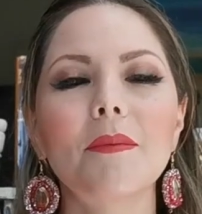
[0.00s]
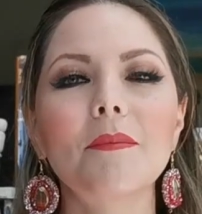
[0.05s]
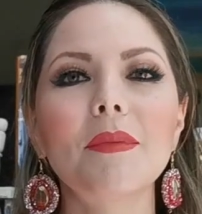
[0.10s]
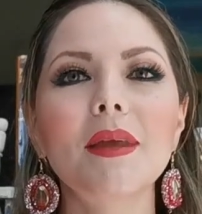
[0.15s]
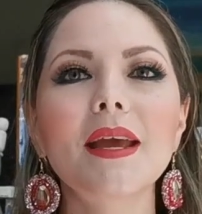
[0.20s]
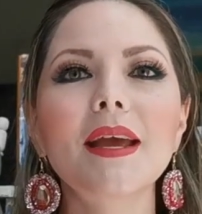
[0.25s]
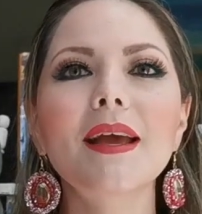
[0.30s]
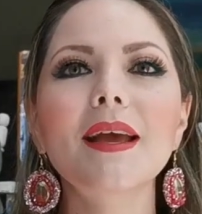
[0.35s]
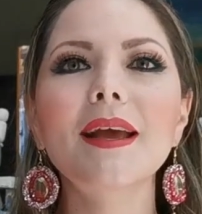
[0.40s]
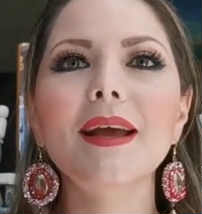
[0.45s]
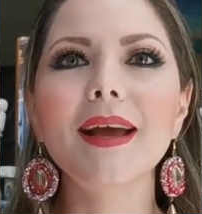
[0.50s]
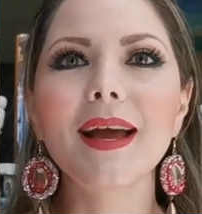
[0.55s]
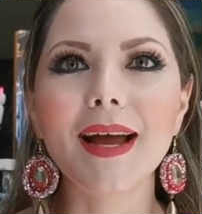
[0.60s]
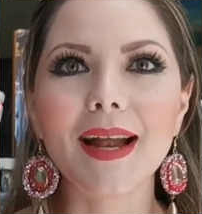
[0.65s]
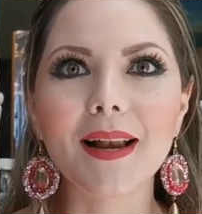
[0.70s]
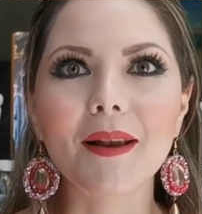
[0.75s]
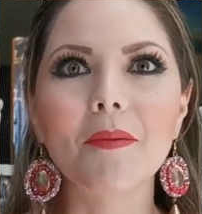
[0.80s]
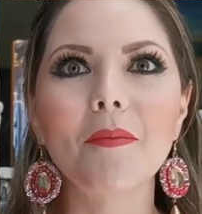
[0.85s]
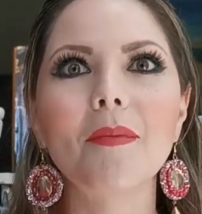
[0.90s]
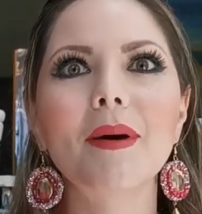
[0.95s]
También
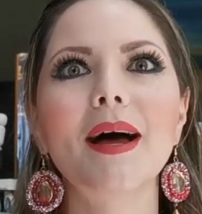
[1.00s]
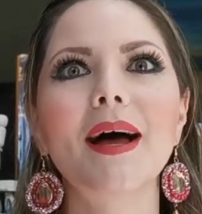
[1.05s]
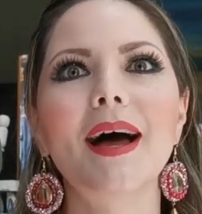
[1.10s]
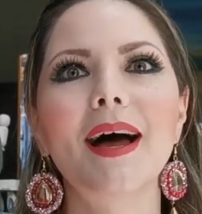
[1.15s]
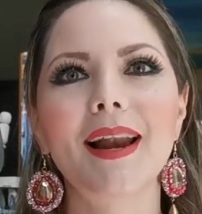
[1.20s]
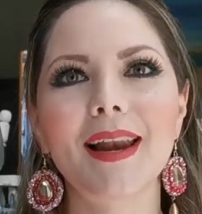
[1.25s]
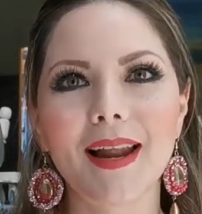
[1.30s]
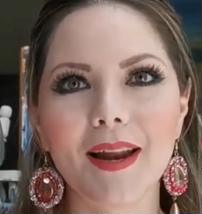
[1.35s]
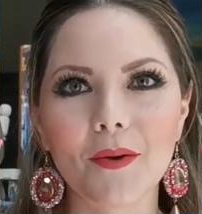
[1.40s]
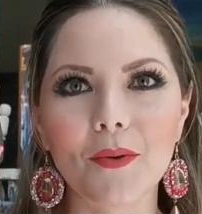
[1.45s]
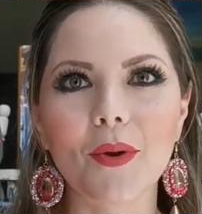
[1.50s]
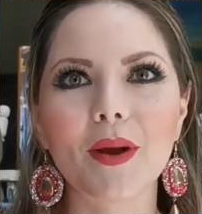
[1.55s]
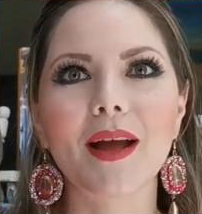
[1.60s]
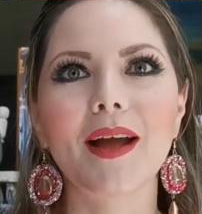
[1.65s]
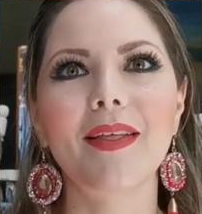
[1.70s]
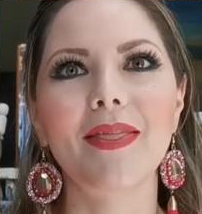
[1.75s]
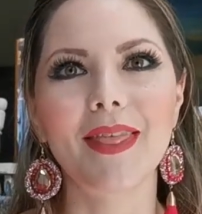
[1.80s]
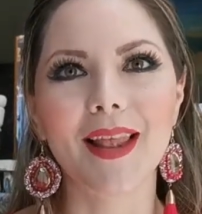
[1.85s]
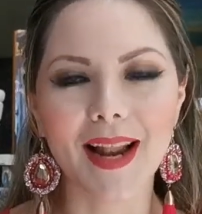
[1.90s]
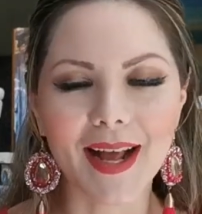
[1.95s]
calma a la
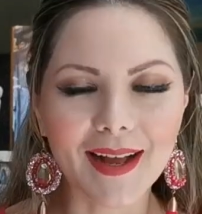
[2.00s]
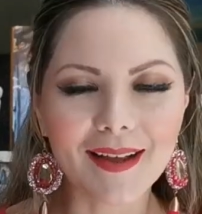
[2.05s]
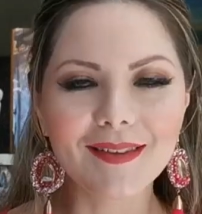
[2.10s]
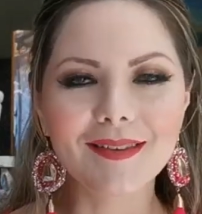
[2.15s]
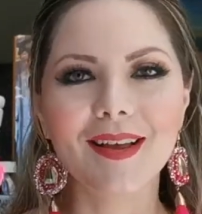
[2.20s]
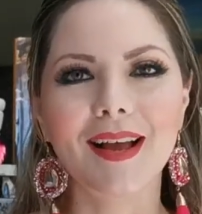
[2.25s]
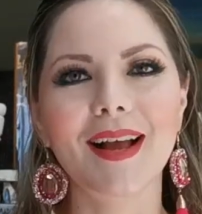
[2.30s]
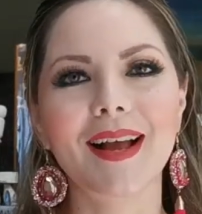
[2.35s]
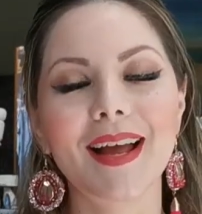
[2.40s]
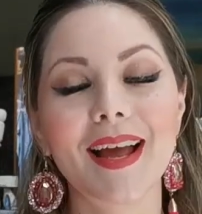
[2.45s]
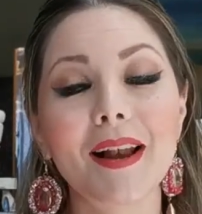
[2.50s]
loca de la casa,